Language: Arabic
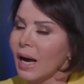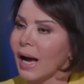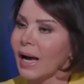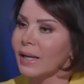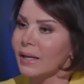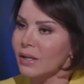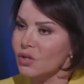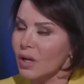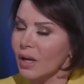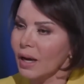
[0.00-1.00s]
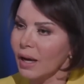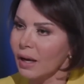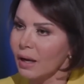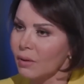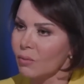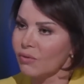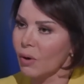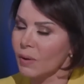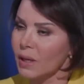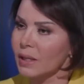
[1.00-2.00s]
على نجاح
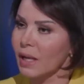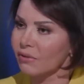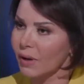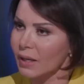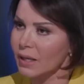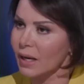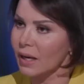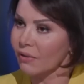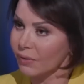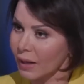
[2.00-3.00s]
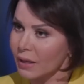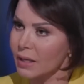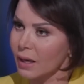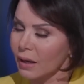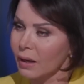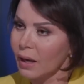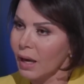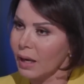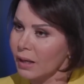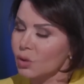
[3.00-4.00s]
المفاوضات الأفغانية الأفغانية
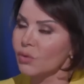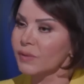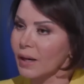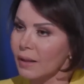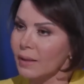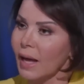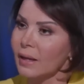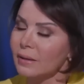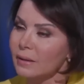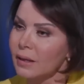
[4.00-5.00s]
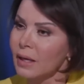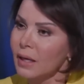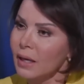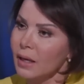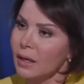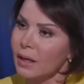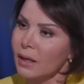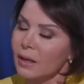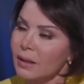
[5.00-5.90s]
التي يفترض أن آه،